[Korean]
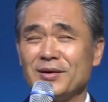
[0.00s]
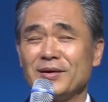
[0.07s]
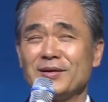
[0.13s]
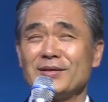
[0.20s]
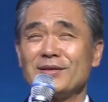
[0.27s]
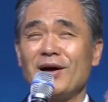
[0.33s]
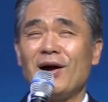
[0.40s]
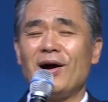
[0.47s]

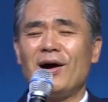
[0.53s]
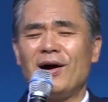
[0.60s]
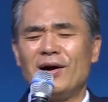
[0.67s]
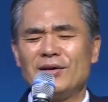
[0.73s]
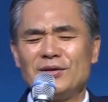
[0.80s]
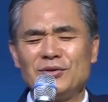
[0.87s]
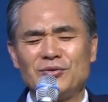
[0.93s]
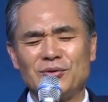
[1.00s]
다
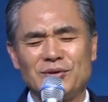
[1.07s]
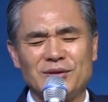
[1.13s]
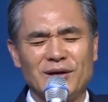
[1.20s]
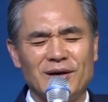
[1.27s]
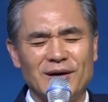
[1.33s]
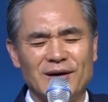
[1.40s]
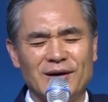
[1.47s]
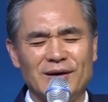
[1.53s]

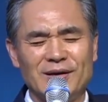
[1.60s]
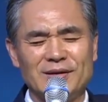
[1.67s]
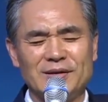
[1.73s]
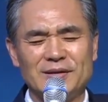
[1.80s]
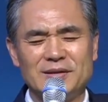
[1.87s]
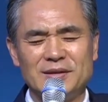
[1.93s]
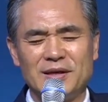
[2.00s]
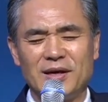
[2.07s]
이루었다.
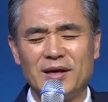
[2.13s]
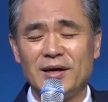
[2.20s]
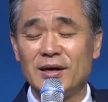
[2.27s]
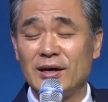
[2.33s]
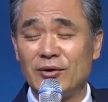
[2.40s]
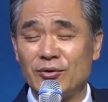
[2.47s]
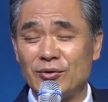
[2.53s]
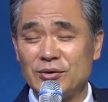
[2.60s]
이게
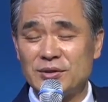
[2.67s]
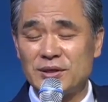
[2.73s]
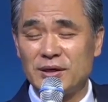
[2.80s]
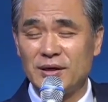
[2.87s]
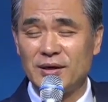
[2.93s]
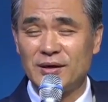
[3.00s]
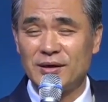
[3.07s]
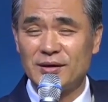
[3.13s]
헬라어로 이제
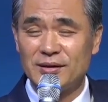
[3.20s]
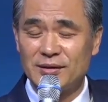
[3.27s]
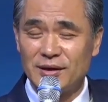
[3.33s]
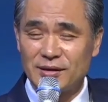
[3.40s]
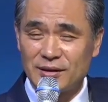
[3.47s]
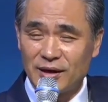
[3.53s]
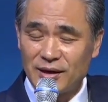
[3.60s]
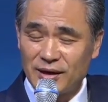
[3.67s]

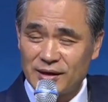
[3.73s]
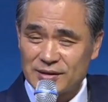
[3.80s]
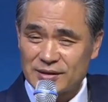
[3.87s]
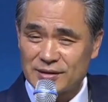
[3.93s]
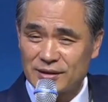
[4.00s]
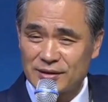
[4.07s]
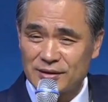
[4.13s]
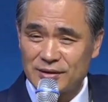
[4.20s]
테텔레스
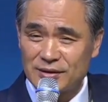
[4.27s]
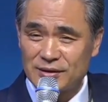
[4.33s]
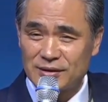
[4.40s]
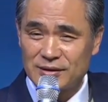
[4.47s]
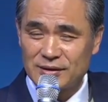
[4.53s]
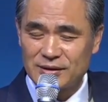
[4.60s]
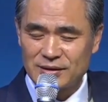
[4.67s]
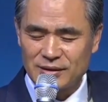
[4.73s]

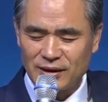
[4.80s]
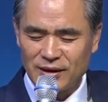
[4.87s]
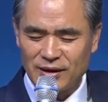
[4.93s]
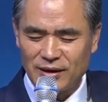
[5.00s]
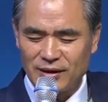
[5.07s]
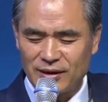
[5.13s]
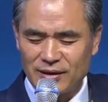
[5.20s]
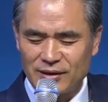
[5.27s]

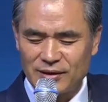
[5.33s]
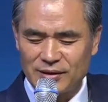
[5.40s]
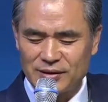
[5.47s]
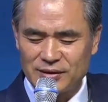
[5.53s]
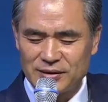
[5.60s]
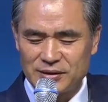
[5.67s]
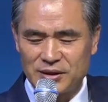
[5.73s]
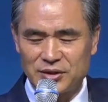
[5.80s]
다
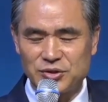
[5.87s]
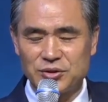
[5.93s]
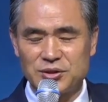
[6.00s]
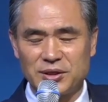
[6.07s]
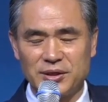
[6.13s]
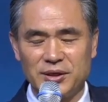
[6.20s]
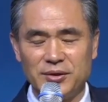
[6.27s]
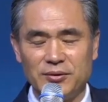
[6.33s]
이렇게
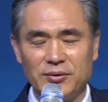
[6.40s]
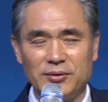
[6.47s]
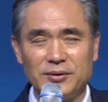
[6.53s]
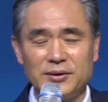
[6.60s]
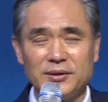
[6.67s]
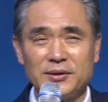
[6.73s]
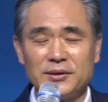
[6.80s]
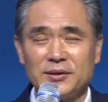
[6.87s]
하셨잖아요.
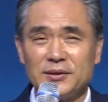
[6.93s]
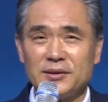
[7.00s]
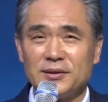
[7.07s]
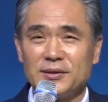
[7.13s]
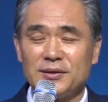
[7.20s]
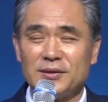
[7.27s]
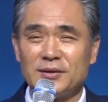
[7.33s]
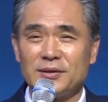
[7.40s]

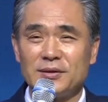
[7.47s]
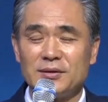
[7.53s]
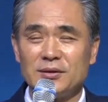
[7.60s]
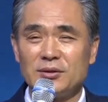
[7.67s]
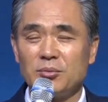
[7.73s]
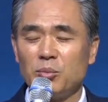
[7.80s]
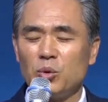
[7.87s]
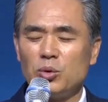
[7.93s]

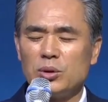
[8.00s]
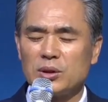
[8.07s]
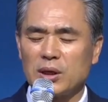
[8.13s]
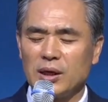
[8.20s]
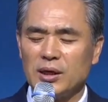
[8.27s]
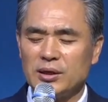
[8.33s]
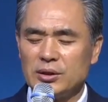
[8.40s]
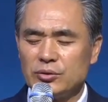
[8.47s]
이제 뭘
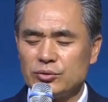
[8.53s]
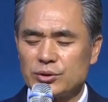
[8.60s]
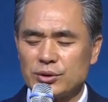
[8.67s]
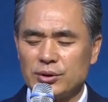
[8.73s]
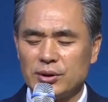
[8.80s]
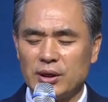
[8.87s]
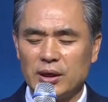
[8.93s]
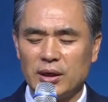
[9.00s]
다
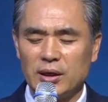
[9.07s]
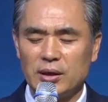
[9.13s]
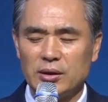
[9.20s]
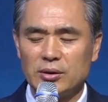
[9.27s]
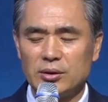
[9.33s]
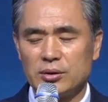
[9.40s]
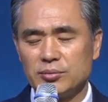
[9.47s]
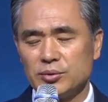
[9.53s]
이루셨나?
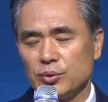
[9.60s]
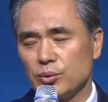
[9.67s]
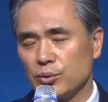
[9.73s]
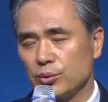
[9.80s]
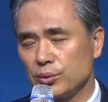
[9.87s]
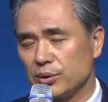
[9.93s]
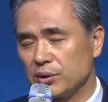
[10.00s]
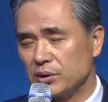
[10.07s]
여러분
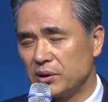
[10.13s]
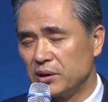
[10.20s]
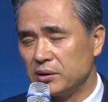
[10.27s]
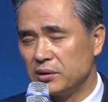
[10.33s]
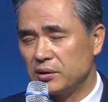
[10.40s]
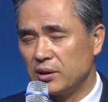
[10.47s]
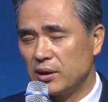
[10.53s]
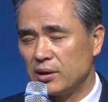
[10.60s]
요
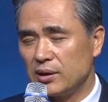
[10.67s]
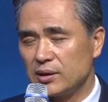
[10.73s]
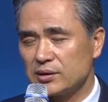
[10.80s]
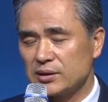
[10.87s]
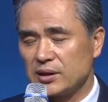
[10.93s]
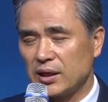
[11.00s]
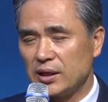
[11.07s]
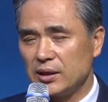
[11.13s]

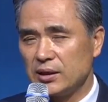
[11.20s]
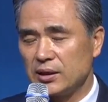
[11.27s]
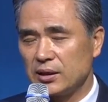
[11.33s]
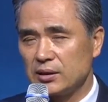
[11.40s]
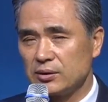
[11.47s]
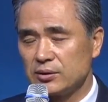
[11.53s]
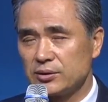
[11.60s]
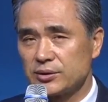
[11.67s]

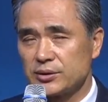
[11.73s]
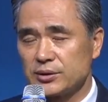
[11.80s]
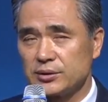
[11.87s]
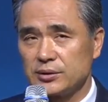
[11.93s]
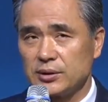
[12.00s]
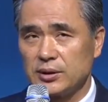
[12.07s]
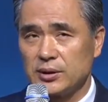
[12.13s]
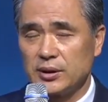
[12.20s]
테텔레스타이라는
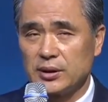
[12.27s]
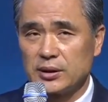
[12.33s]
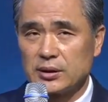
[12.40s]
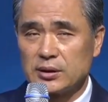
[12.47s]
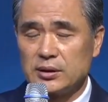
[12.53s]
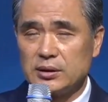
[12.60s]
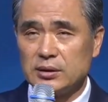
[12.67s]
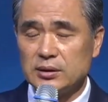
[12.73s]
것은
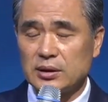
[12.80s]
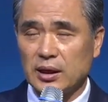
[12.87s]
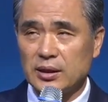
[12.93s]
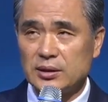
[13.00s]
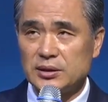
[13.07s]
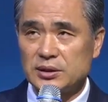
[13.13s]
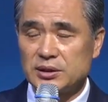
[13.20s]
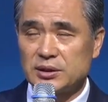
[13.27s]
그
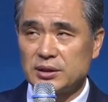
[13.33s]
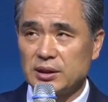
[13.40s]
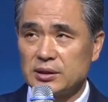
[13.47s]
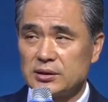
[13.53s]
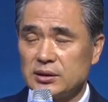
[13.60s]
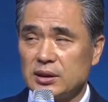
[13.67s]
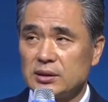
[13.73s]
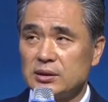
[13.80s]
당시에
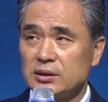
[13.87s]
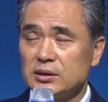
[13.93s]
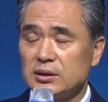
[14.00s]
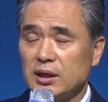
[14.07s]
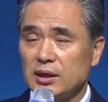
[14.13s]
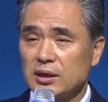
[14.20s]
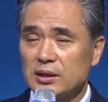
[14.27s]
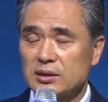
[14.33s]
그냥
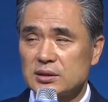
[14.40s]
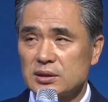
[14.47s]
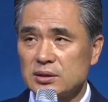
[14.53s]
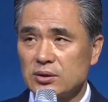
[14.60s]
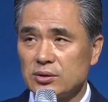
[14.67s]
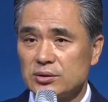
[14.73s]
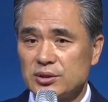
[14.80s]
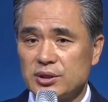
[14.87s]
흔하게
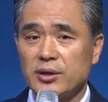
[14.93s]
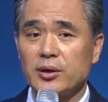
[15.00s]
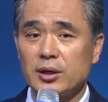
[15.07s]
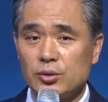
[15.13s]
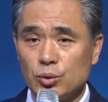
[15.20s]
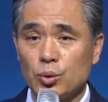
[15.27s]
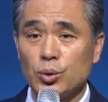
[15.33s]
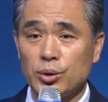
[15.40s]
쓰던
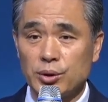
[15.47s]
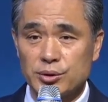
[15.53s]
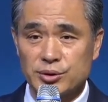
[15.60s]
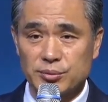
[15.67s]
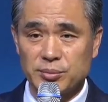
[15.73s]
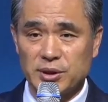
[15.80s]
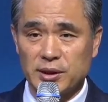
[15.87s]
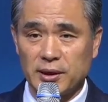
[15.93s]
생활
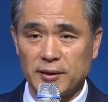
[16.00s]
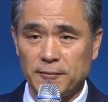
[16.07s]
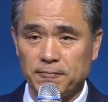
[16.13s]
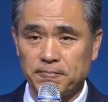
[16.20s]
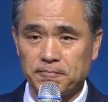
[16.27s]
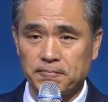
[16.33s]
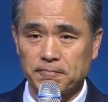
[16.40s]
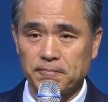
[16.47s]
용어였습니다.
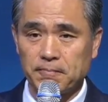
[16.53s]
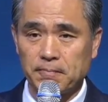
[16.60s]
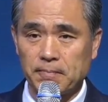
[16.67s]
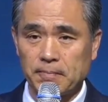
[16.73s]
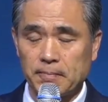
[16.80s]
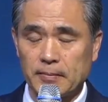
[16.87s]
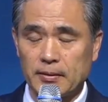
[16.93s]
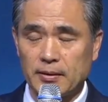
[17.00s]

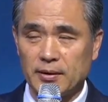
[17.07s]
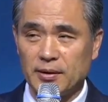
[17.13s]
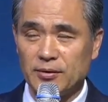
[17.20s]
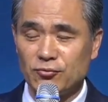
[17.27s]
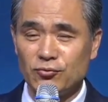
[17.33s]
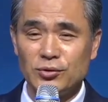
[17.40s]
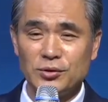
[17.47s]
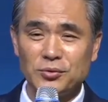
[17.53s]
예,
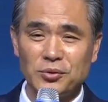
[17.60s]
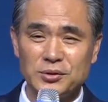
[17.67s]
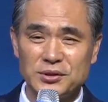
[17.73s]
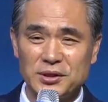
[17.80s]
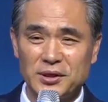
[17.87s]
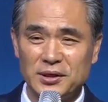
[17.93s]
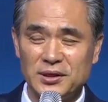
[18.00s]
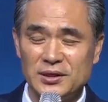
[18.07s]
우리도
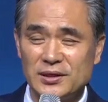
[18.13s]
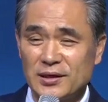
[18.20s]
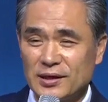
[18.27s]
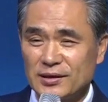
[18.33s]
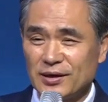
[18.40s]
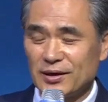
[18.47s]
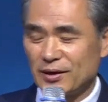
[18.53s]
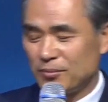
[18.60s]
이제 일을
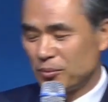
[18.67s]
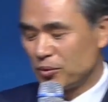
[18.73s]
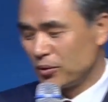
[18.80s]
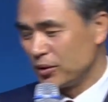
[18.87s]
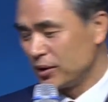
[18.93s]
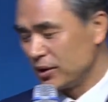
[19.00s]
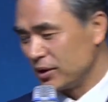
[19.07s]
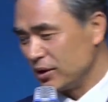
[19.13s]
하다가 뭐
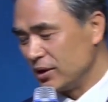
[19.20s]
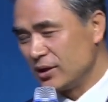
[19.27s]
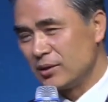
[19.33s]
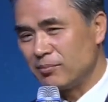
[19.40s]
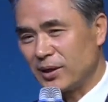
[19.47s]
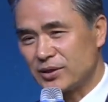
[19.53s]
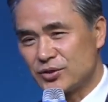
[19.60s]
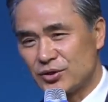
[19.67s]
일을
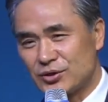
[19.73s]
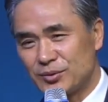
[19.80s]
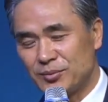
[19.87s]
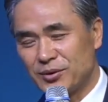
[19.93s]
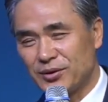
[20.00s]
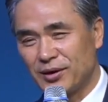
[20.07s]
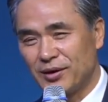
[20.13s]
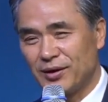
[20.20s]

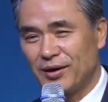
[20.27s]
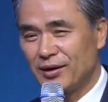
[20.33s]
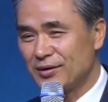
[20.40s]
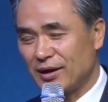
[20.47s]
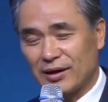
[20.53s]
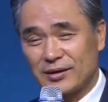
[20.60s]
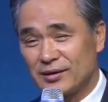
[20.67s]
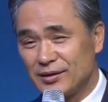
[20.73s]
마쳤으면 아,
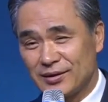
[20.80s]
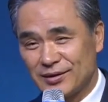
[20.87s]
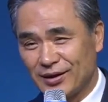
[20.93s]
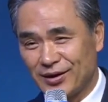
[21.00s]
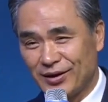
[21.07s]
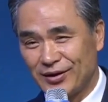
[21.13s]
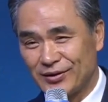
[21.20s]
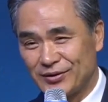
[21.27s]
다
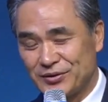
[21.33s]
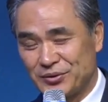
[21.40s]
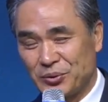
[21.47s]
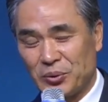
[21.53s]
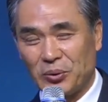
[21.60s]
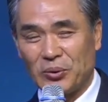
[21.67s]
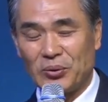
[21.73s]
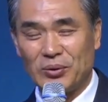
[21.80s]
끝냈다.
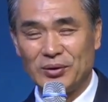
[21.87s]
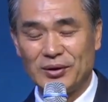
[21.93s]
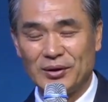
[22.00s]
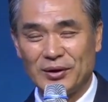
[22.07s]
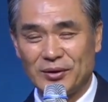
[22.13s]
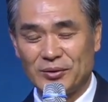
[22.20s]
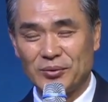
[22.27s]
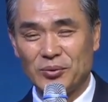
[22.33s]
그리고
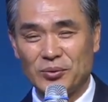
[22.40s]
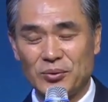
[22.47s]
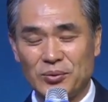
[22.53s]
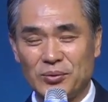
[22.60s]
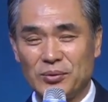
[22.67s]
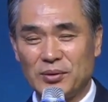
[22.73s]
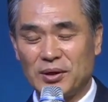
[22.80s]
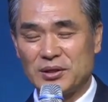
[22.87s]

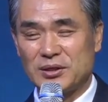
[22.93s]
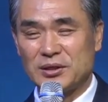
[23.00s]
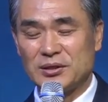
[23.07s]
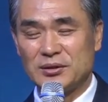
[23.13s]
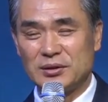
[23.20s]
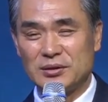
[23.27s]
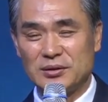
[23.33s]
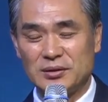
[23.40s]

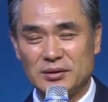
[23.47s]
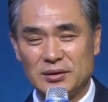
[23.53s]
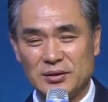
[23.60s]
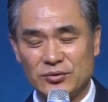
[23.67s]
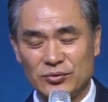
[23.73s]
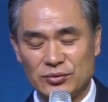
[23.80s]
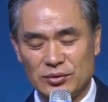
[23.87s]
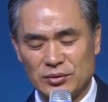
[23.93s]
노동하시는
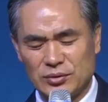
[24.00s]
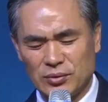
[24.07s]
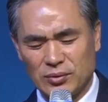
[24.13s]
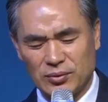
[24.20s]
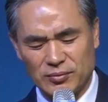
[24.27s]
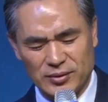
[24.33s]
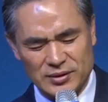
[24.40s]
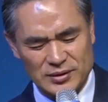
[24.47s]

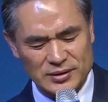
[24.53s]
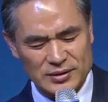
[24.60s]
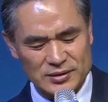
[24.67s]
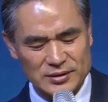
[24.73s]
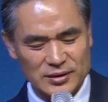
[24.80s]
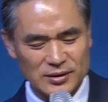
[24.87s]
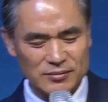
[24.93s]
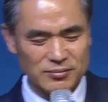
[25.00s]
일꾼들도
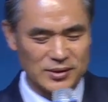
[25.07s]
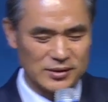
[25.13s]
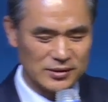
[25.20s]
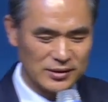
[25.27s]
그냥 막